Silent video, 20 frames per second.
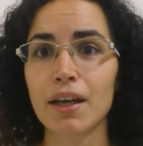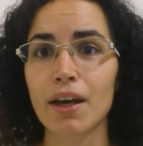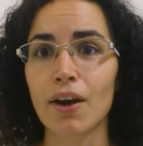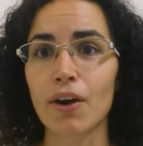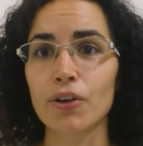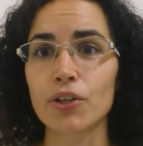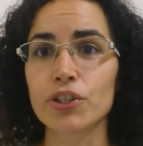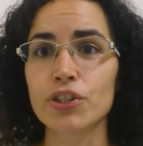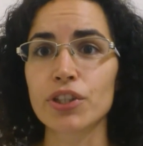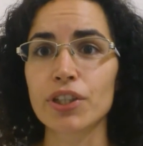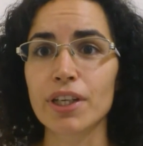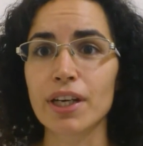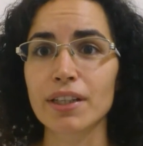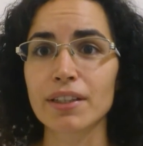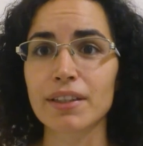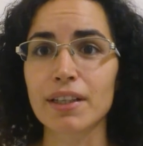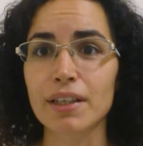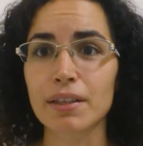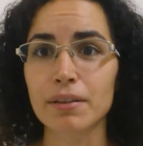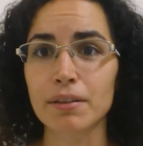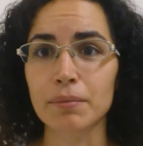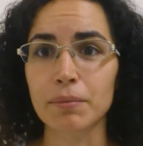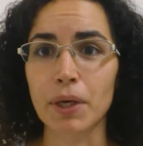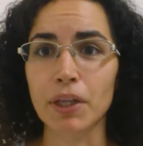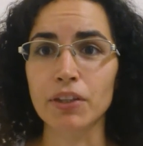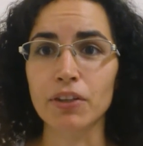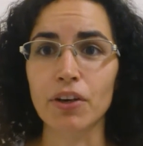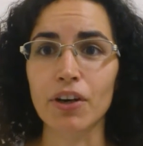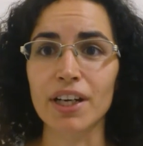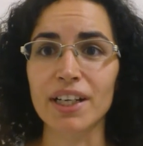Oggi
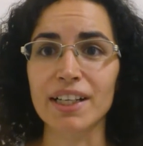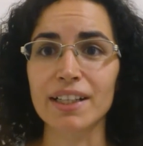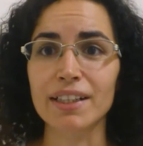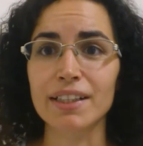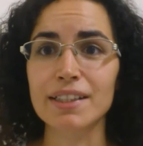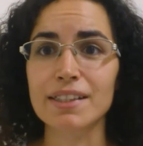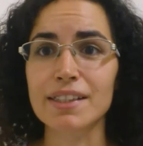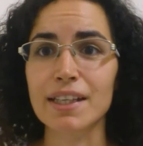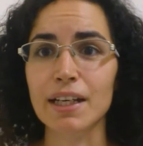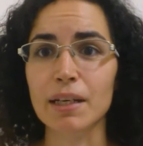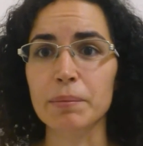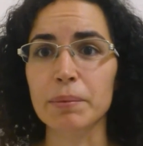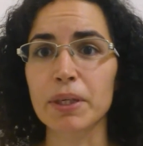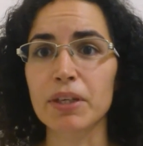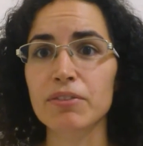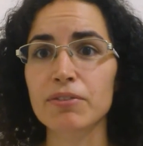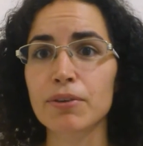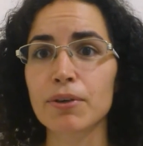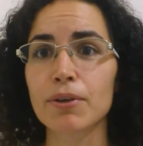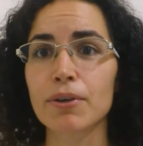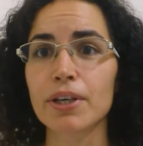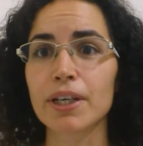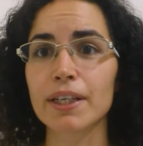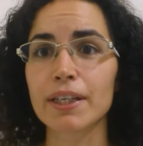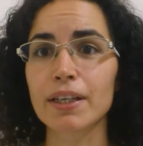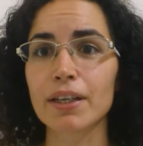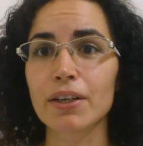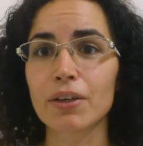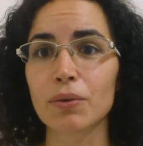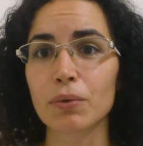andrò a realizzare per
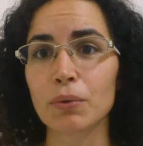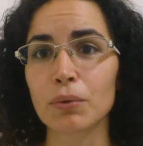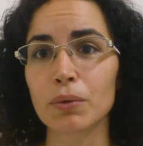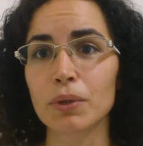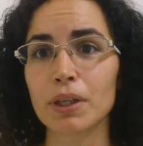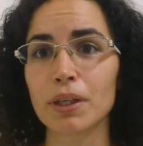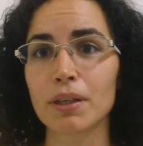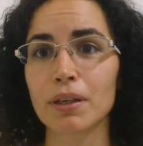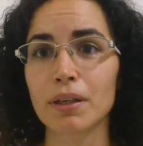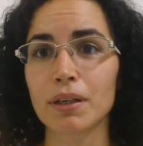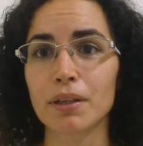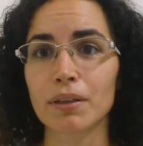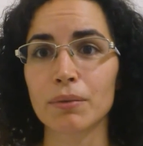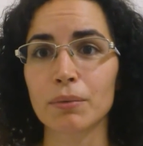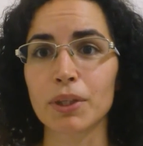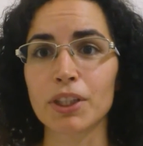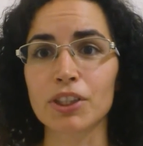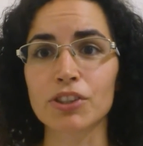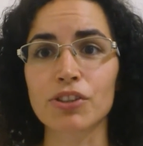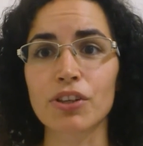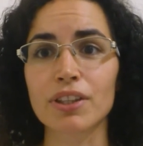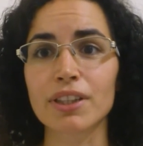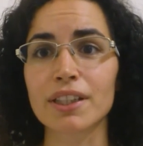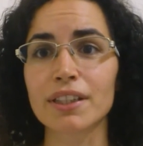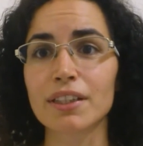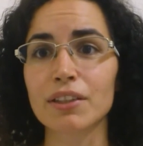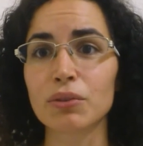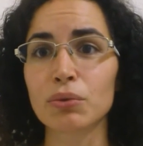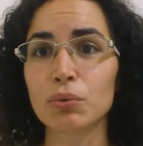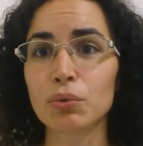voi una, una sorta
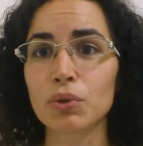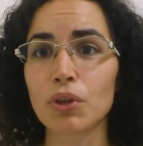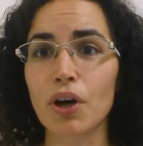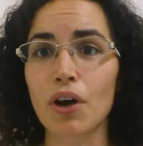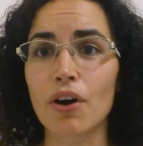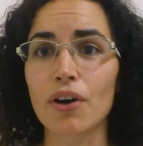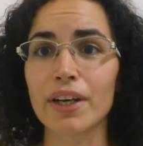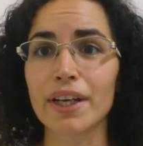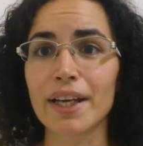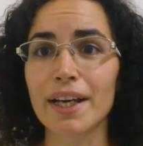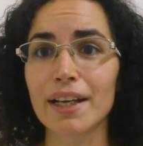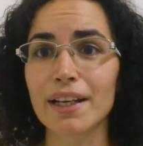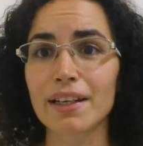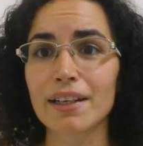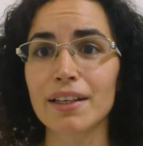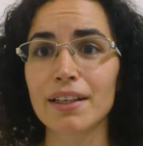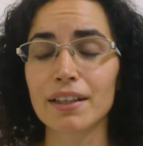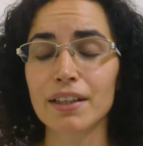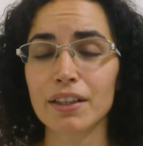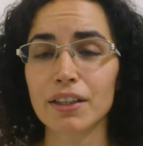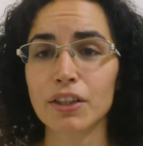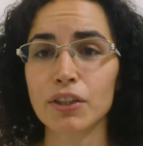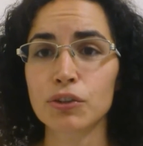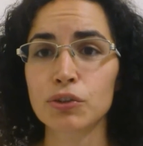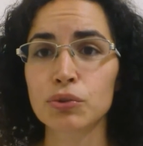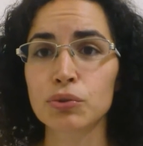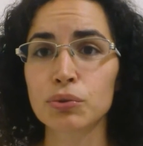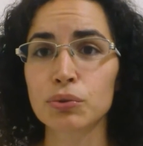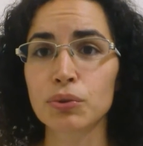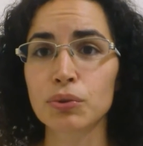di tutorial
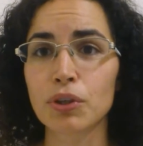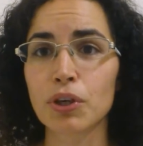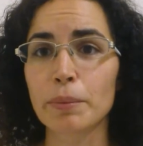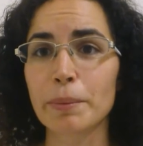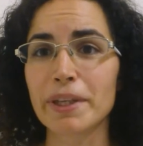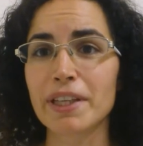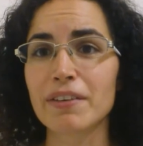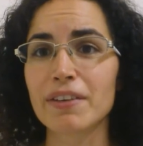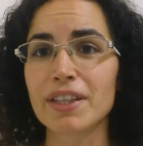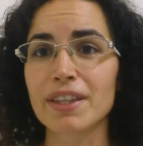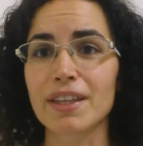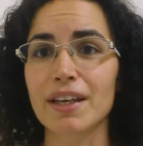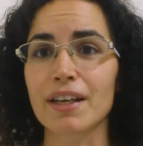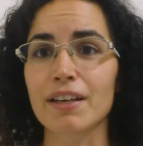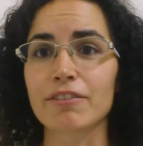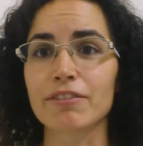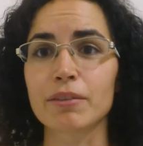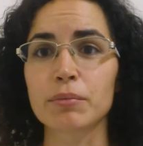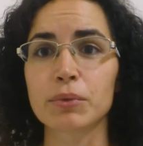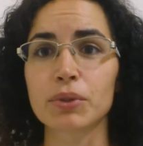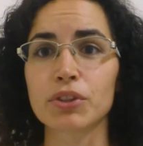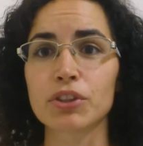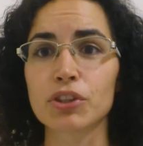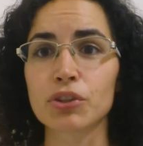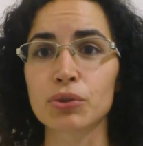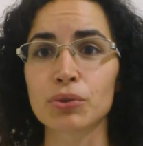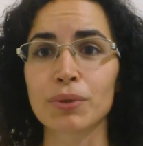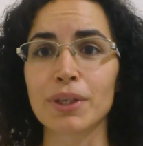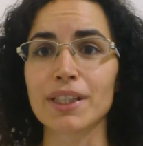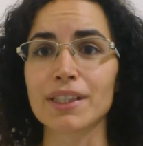su come diventare famosi
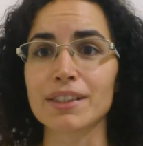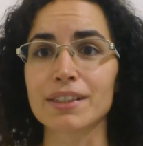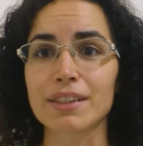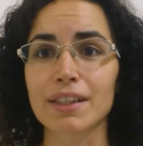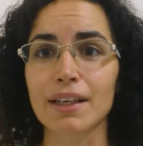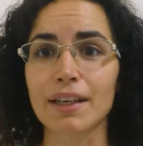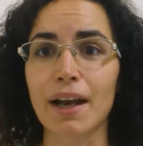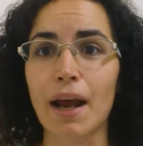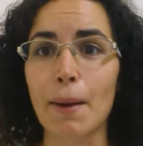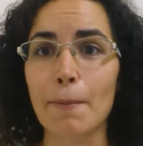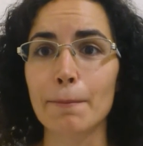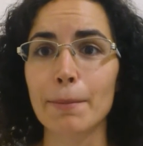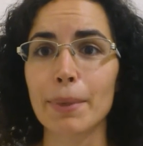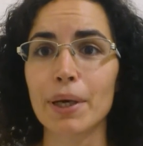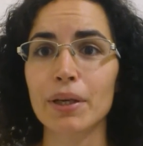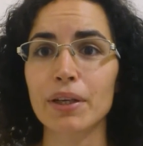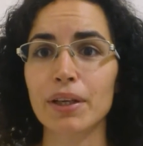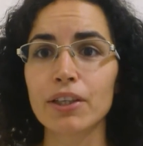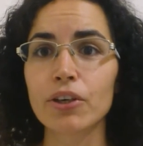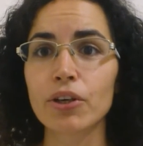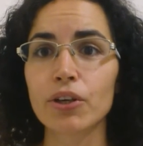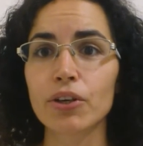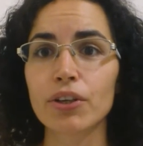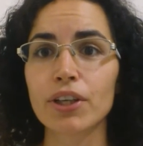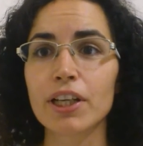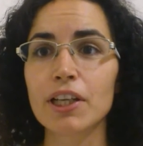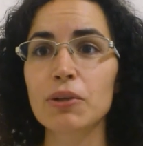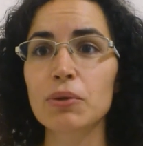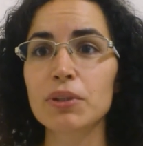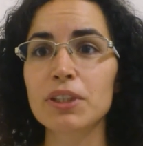su Instagram. Io
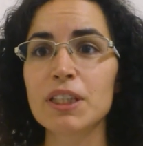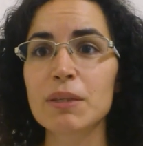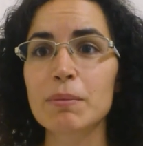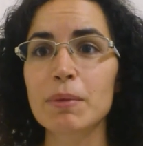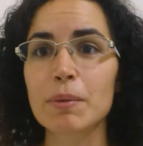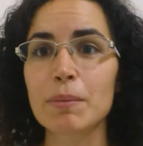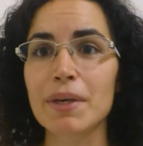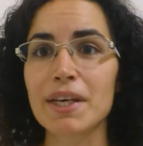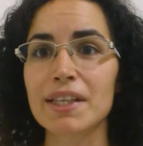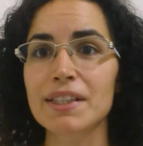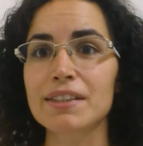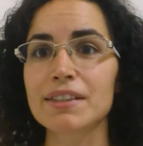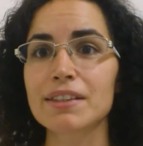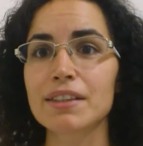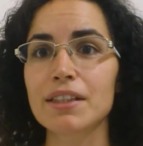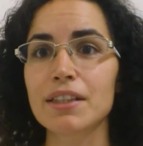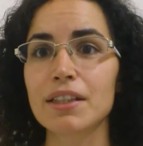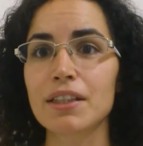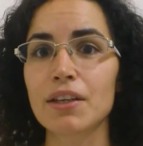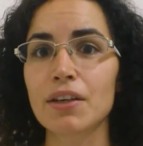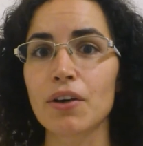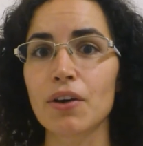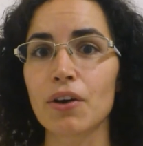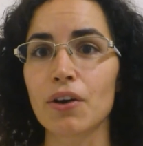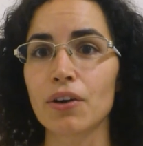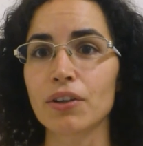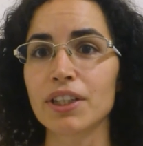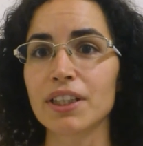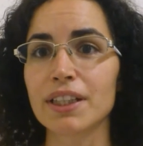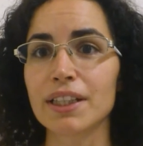negli ultimi mesi
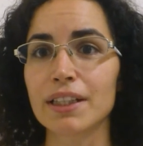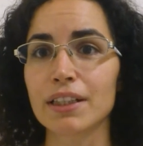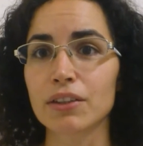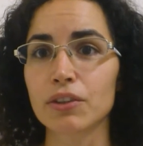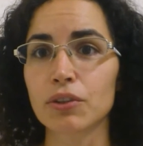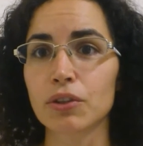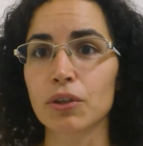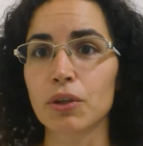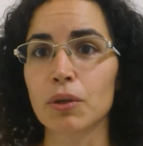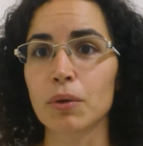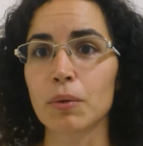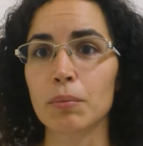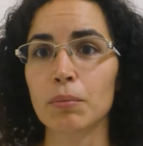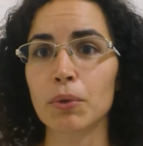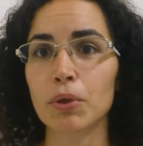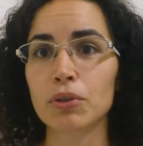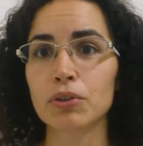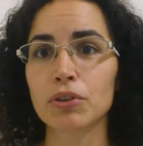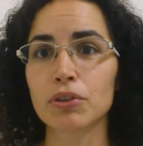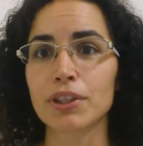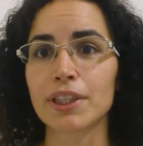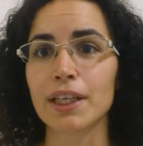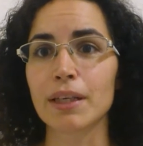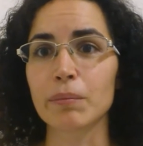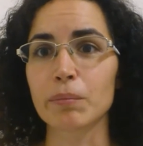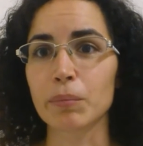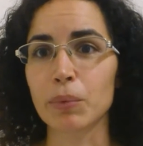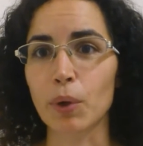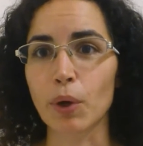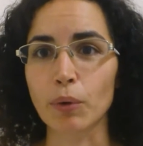ho dedicato molto
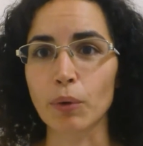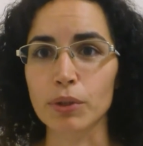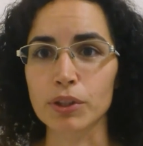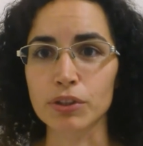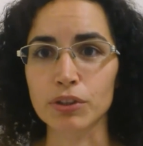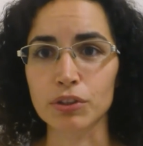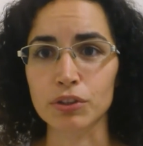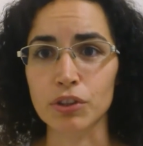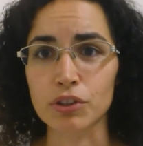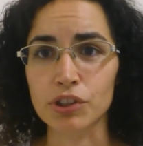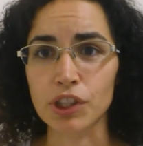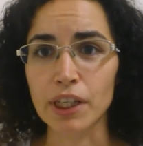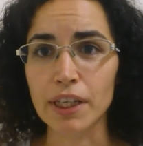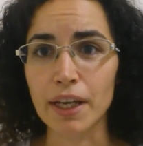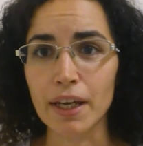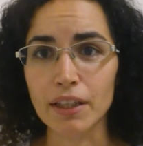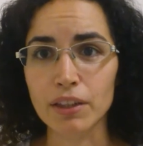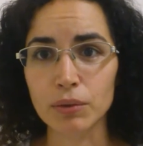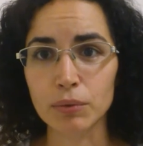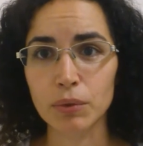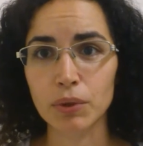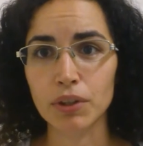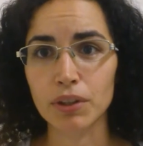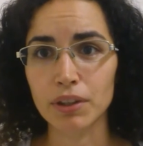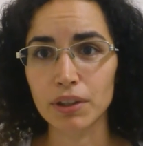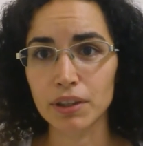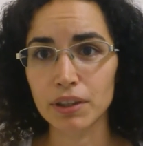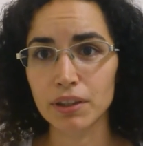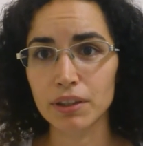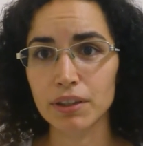tempo a questo social
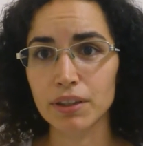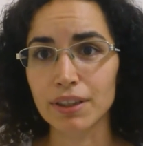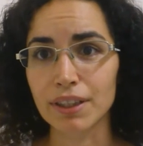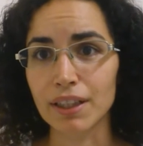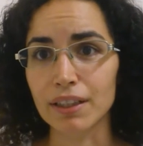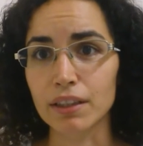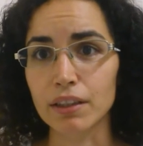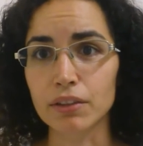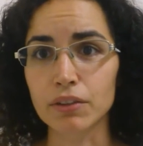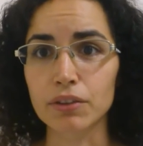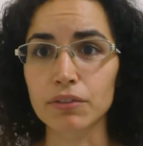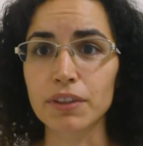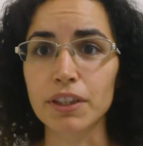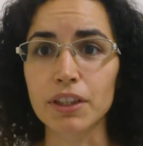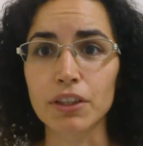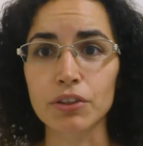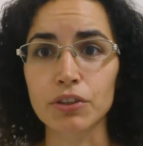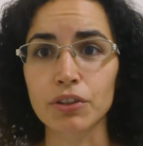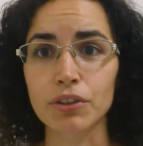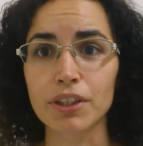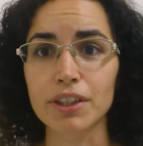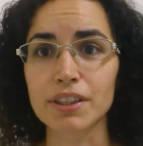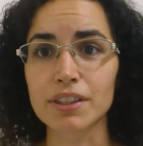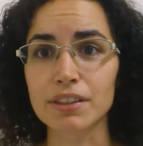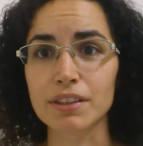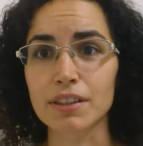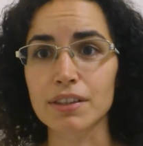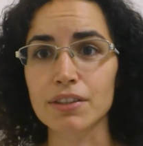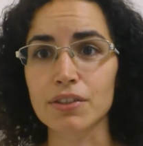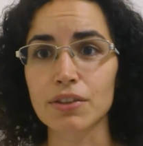network, tra l'altro vi lascio in
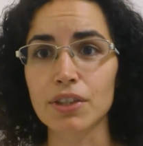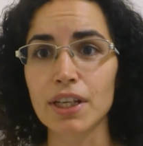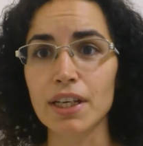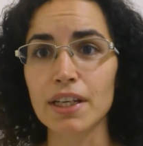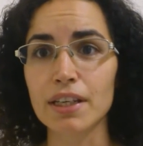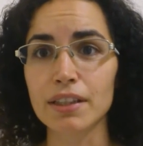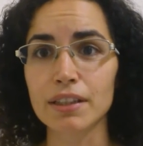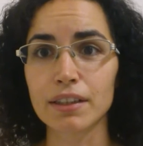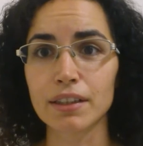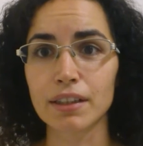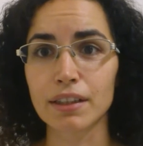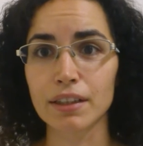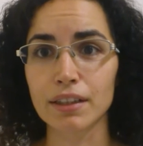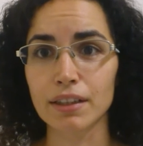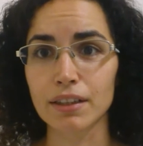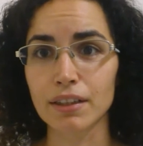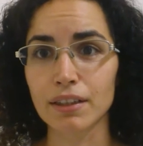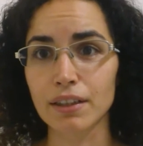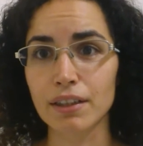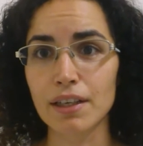descrizione il link,